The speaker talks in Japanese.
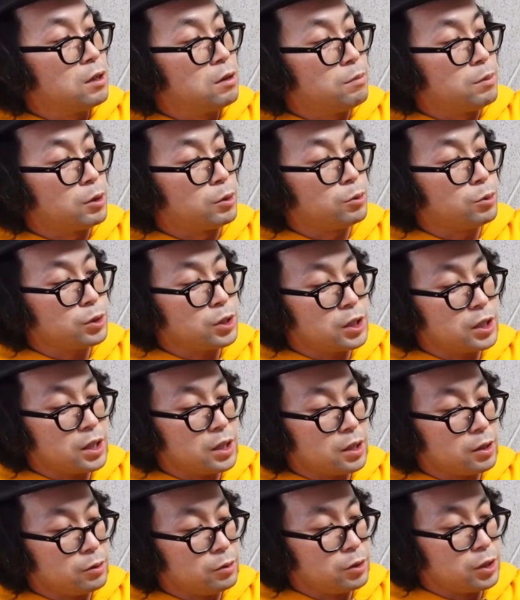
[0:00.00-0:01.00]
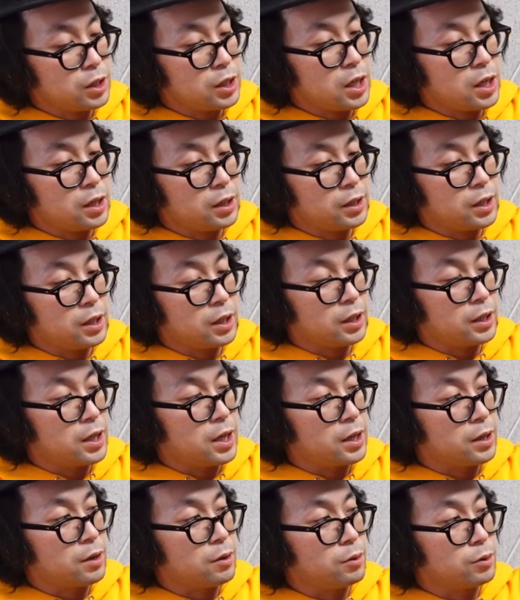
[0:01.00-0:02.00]
まあ、コーチジャケット自体がなんか
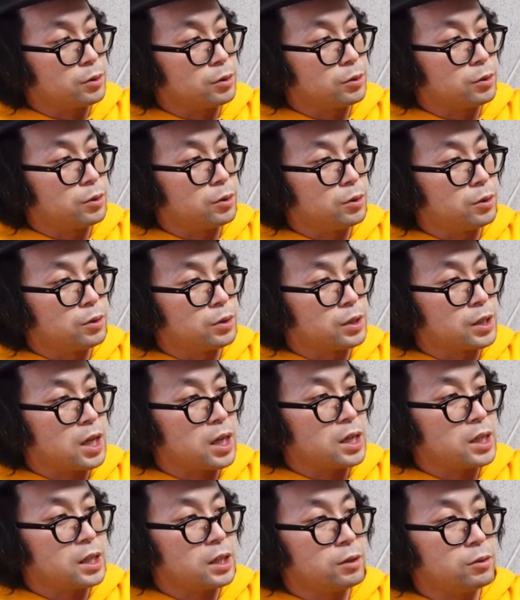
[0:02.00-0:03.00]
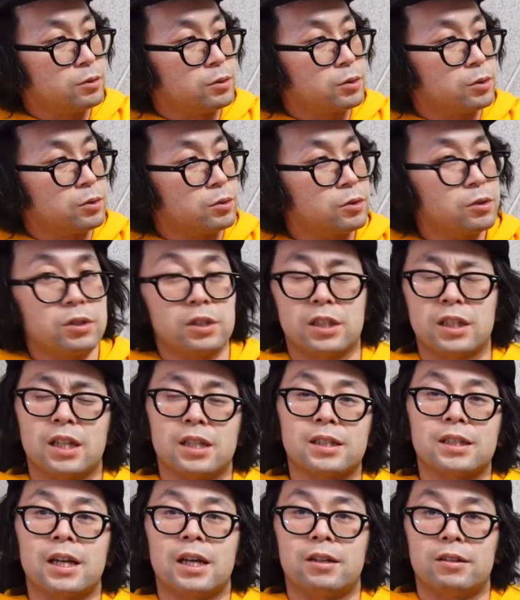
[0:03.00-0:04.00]
ね、結構その、最近のちょっとルーズな
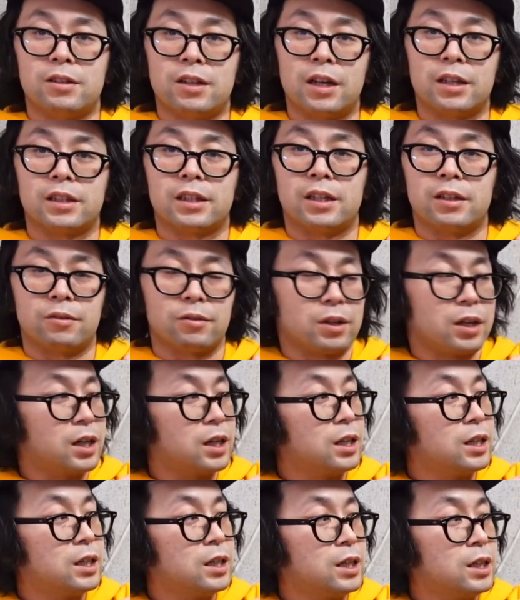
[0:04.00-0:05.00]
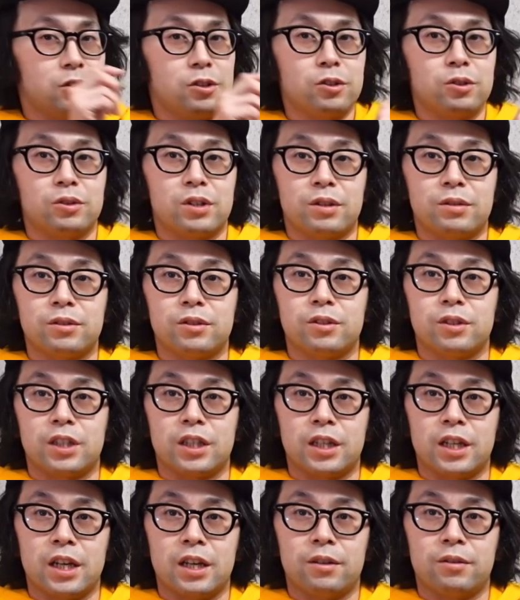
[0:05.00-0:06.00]
スタイルであったりとか、ちょっとね、古
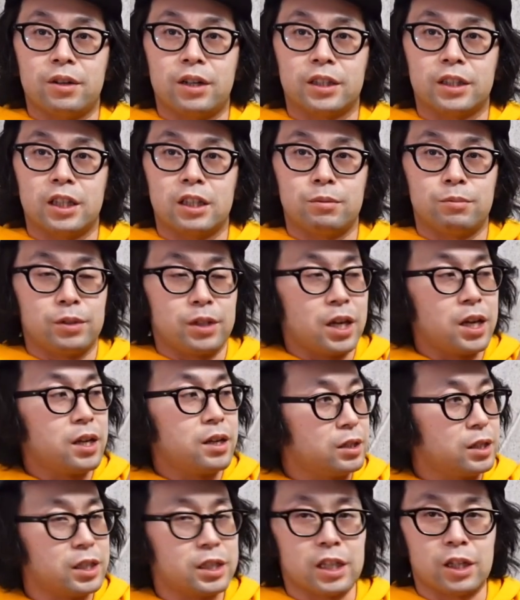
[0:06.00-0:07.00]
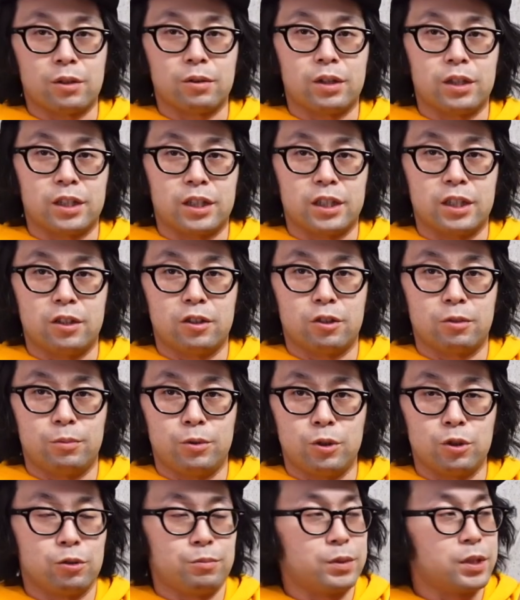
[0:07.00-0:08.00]
着系の方にもね、インスタとかで着てる人も
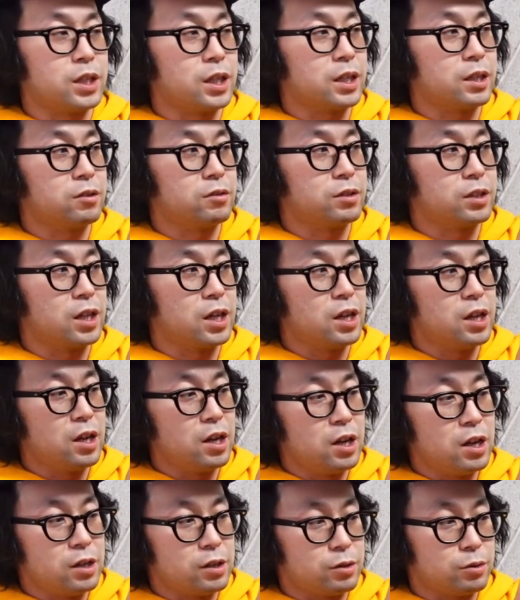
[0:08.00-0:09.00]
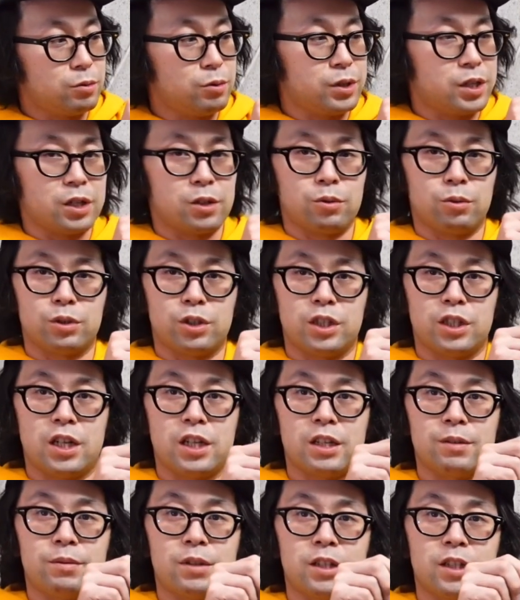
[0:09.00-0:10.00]
よく見かけるんで、すごいね、調子いい
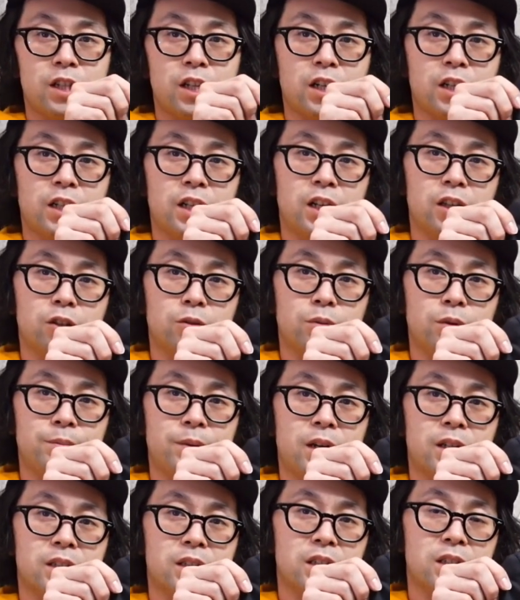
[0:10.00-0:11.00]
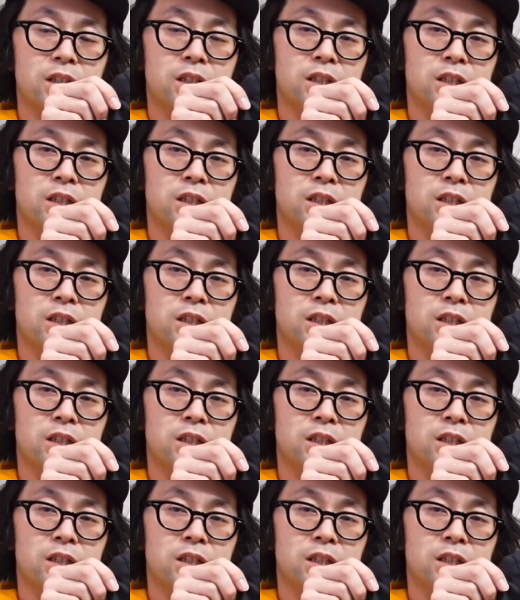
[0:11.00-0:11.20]
アイテムなんじゃないかなと思います。